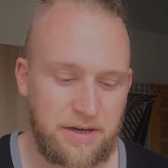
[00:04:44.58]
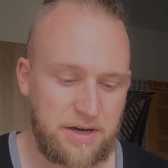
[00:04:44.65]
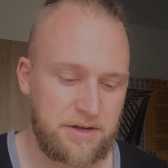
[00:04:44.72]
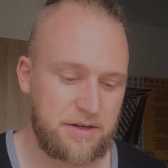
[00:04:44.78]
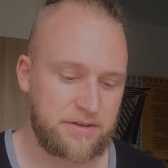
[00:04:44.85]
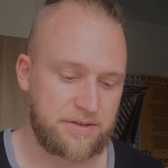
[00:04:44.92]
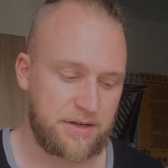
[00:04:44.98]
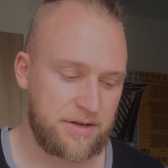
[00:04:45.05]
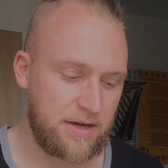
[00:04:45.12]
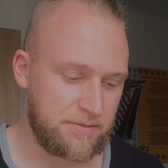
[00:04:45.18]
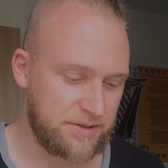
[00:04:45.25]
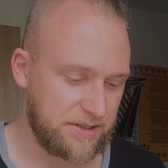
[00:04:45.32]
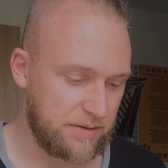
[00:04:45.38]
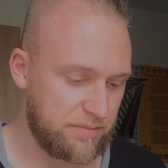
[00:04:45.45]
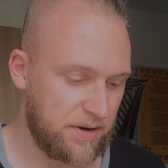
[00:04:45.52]
Ja, dann
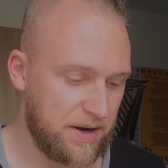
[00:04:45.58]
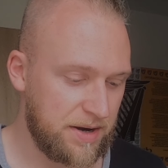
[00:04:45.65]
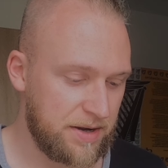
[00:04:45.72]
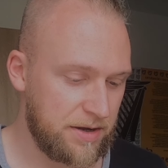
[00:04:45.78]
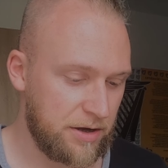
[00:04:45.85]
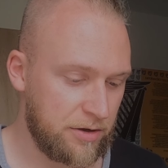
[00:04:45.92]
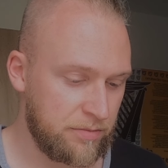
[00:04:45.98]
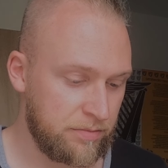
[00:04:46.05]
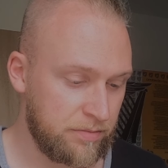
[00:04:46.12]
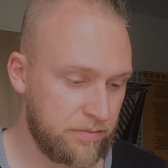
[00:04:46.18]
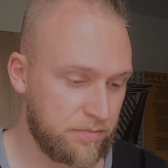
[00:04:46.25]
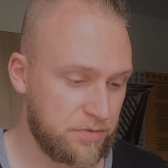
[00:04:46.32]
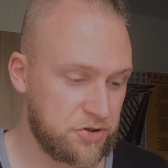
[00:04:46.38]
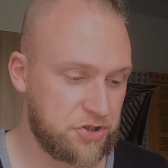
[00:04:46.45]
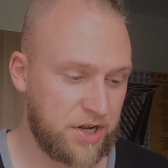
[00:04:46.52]
habe ich dabei
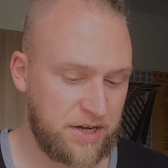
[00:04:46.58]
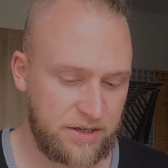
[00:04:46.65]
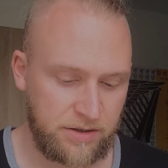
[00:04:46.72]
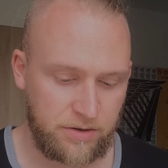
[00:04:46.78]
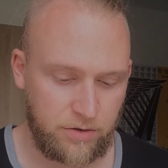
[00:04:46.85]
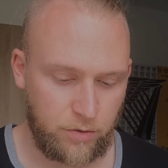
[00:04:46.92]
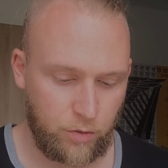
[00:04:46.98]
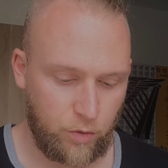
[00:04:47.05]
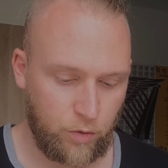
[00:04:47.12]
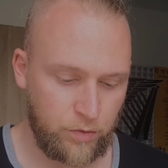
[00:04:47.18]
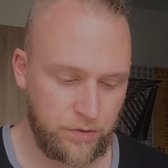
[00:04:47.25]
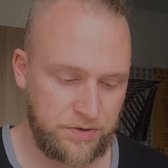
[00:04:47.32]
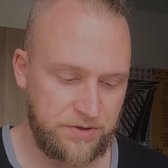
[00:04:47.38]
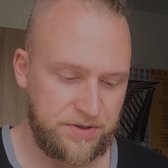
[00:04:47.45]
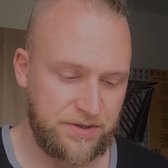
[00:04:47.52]
ähm, Besteck
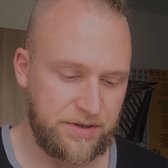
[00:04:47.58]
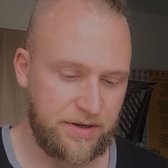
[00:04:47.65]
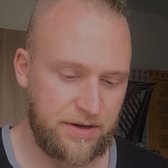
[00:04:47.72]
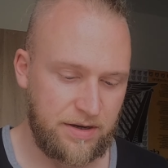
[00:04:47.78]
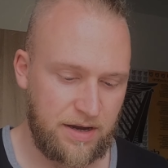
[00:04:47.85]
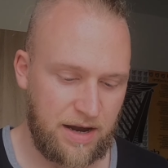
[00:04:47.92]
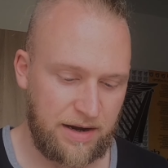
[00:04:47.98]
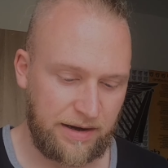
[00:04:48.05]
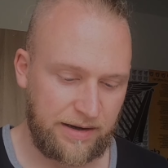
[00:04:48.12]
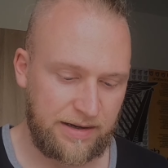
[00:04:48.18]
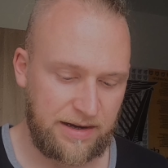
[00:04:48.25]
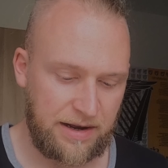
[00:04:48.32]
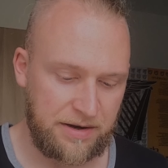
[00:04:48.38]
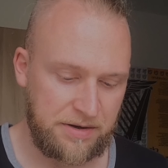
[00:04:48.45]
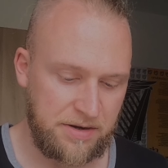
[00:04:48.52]
und einen
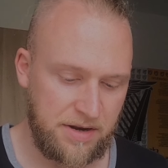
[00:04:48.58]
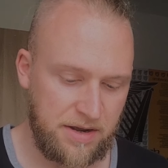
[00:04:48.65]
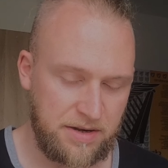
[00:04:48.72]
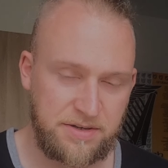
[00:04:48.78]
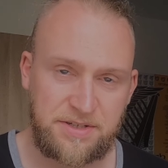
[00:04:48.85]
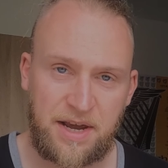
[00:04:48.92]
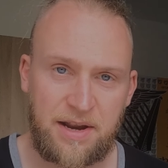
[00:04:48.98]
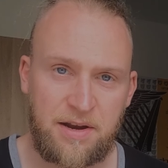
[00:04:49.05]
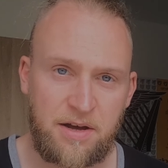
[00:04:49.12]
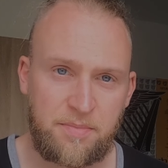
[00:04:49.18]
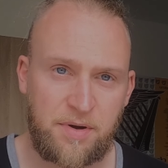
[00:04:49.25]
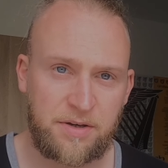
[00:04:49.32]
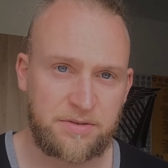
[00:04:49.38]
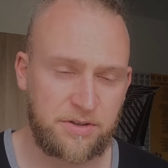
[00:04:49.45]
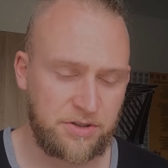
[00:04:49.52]
kleinen Teller
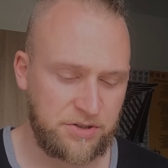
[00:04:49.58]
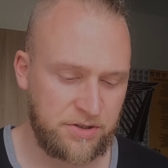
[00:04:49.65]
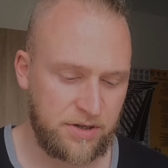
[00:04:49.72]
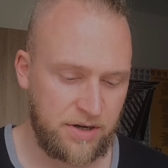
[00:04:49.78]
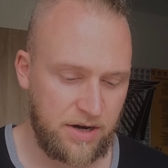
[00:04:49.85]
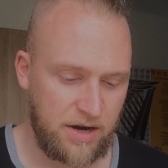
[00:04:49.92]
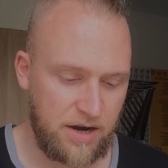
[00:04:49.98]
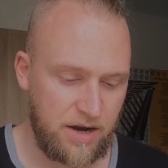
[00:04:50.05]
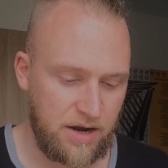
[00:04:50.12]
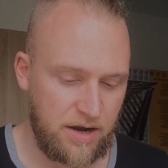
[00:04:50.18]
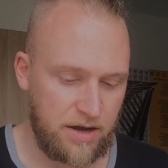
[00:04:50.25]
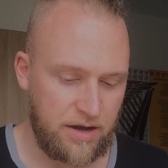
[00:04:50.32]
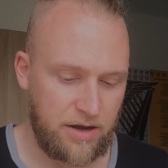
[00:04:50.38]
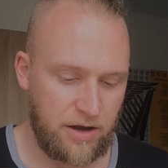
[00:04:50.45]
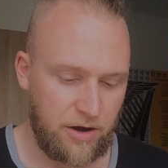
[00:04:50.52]
praktisch.
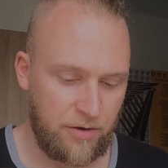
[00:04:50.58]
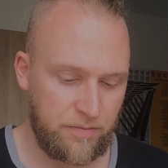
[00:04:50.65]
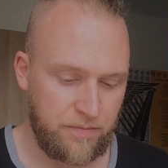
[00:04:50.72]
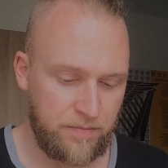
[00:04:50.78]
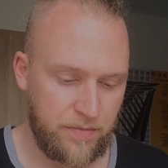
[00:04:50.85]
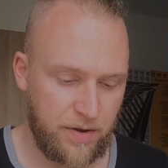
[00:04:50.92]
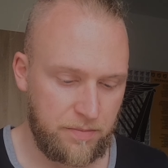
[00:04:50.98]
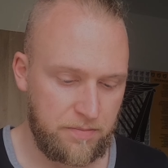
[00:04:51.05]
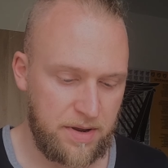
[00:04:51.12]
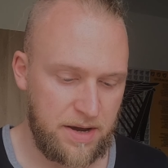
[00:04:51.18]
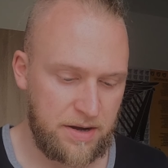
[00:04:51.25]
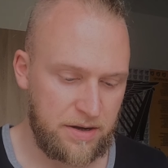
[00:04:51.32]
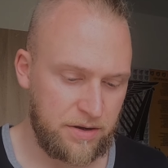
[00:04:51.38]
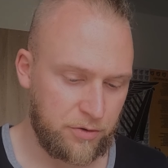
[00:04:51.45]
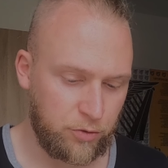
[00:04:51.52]
Ähm,
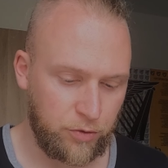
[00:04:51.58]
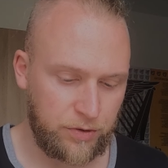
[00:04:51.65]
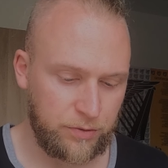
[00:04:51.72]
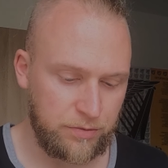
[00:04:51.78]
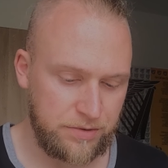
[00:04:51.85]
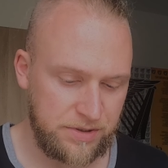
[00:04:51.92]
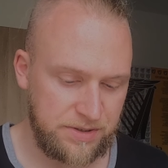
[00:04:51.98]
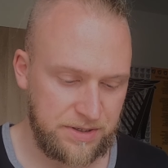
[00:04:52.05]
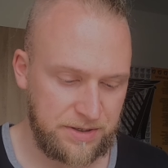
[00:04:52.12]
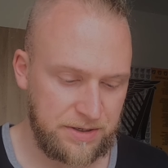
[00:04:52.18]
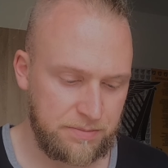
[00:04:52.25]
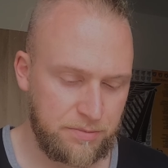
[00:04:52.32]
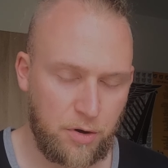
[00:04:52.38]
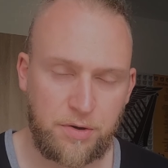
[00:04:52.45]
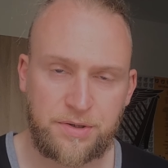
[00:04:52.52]
mehr
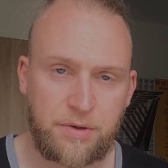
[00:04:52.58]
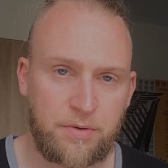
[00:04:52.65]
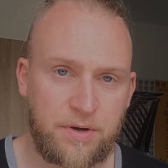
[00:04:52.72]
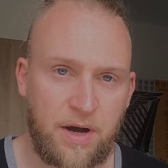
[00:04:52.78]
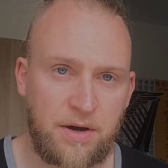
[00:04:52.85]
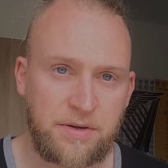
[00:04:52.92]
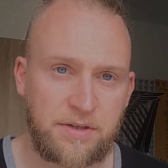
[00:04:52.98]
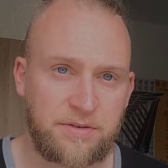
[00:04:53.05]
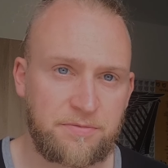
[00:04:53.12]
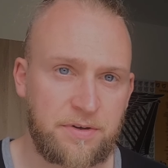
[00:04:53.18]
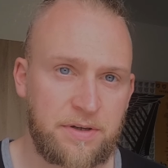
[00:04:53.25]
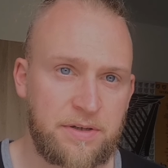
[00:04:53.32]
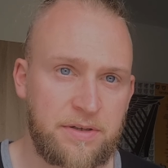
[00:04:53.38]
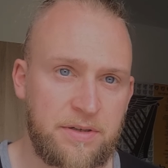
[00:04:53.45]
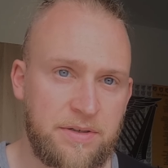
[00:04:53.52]
Küchenutensilien brauche ich auch gar nicht,
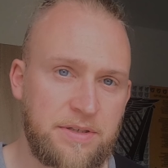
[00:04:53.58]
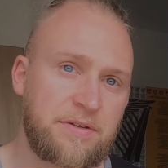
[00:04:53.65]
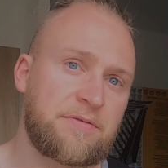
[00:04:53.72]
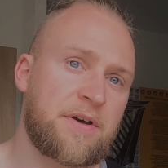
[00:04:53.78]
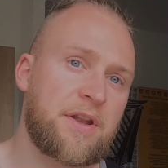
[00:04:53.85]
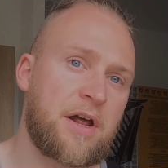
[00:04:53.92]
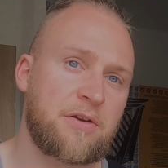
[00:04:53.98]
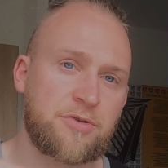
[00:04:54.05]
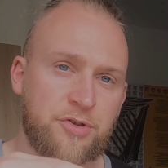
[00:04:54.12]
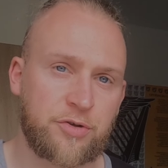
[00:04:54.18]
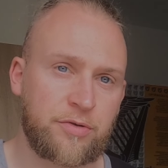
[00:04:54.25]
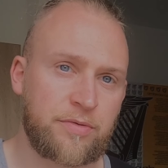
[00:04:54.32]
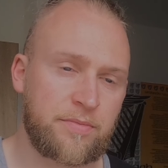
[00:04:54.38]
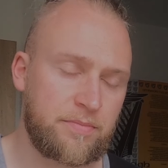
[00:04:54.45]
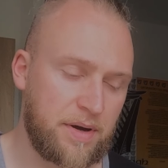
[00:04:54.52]
weil die waren alle
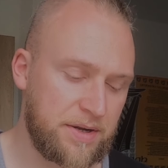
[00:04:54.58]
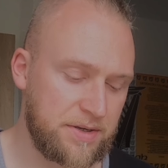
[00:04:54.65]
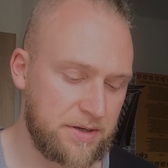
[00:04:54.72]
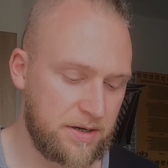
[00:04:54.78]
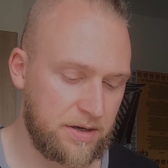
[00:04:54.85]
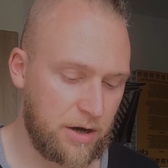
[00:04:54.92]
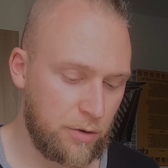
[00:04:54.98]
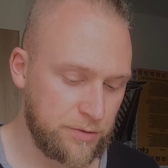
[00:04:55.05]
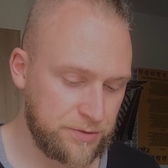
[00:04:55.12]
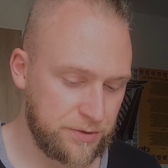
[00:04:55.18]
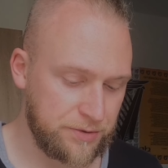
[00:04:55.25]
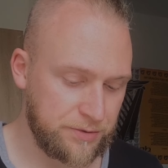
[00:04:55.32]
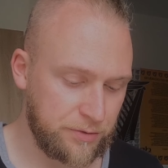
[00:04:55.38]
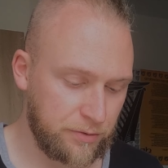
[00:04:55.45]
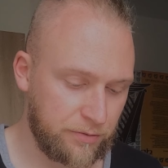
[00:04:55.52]
schon bei der
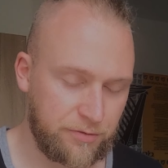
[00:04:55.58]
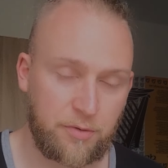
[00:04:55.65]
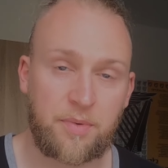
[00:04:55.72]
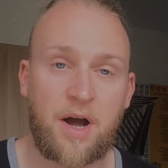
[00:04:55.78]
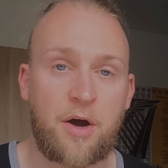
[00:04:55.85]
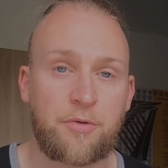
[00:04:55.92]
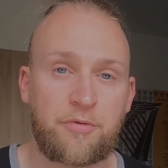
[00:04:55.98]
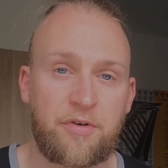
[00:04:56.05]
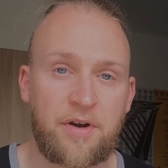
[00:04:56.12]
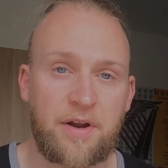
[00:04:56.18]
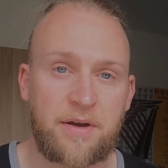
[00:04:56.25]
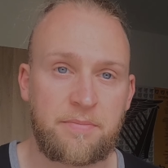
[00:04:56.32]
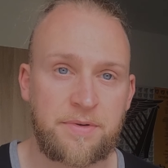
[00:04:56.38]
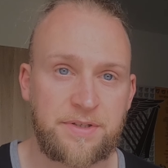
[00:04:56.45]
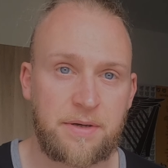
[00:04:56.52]
Ausrüstung vom
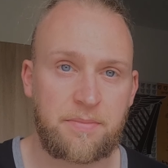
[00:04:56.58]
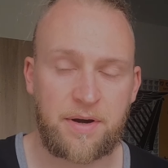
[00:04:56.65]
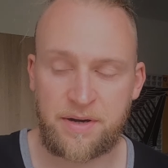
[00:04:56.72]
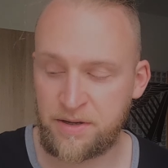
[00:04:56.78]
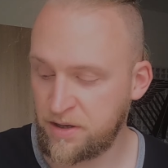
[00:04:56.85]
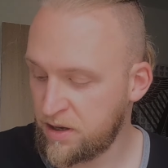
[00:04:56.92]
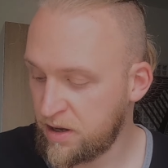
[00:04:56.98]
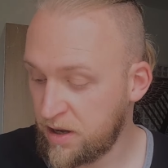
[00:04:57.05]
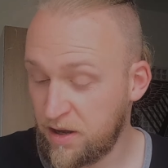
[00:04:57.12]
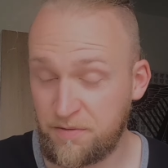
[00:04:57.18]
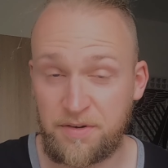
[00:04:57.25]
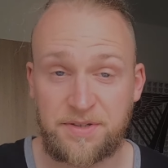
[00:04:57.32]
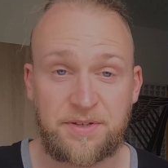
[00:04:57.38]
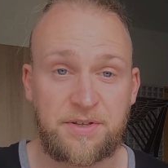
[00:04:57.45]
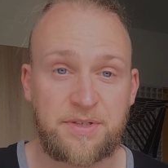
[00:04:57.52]
Kanuverleih mit dabei,
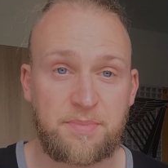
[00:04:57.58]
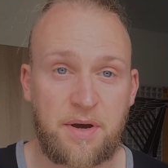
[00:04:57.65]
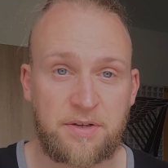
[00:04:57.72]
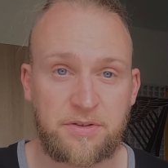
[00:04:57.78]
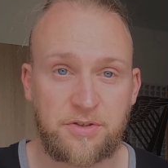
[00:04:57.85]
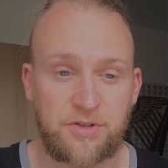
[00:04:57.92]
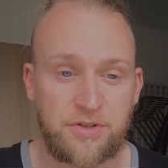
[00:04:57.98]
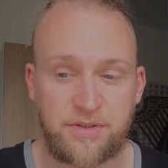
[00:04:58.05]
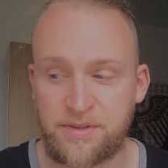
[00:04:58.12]
was ganz praktisch